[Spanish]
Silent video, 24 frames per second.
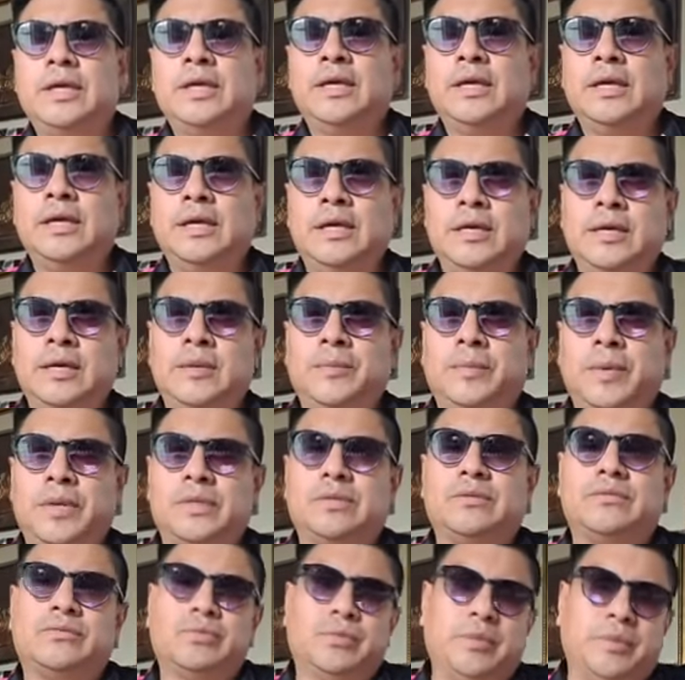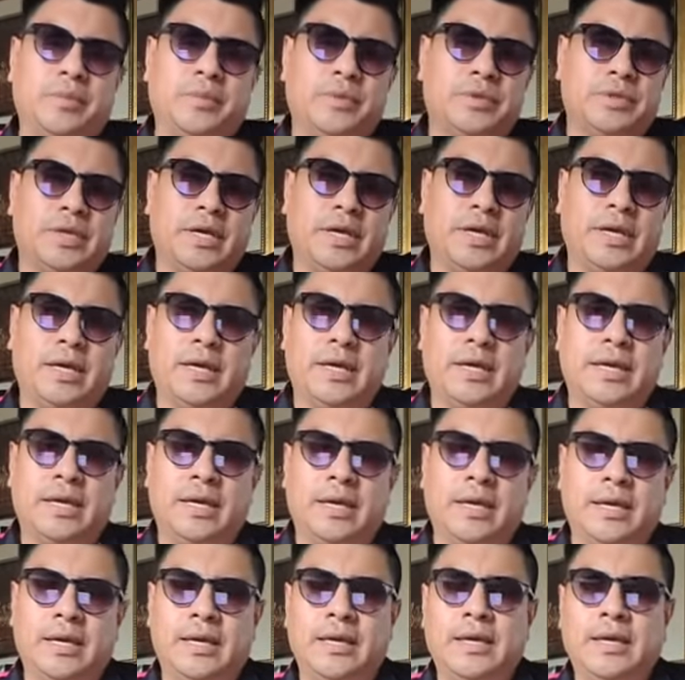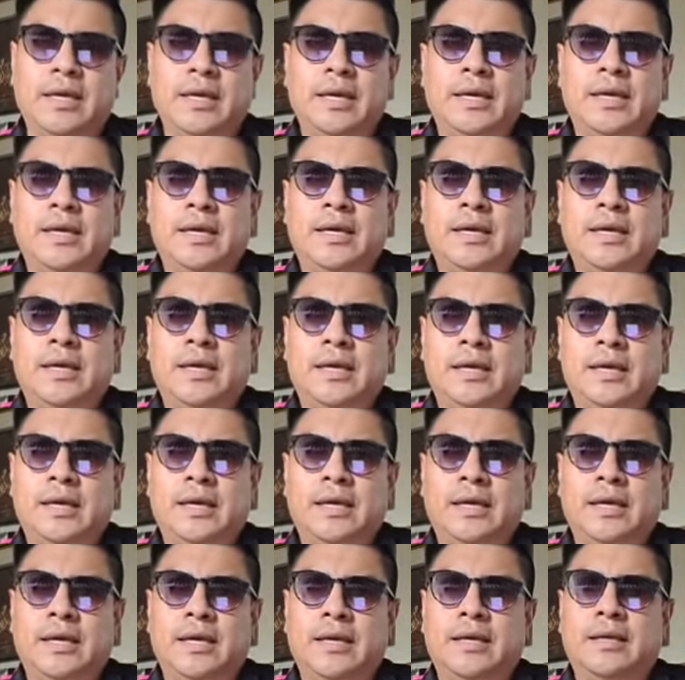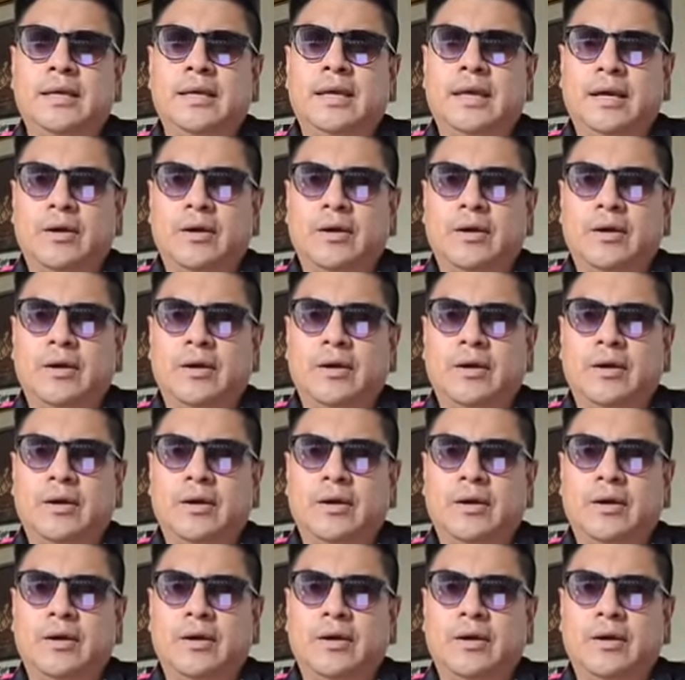y pues tuvimos que eh,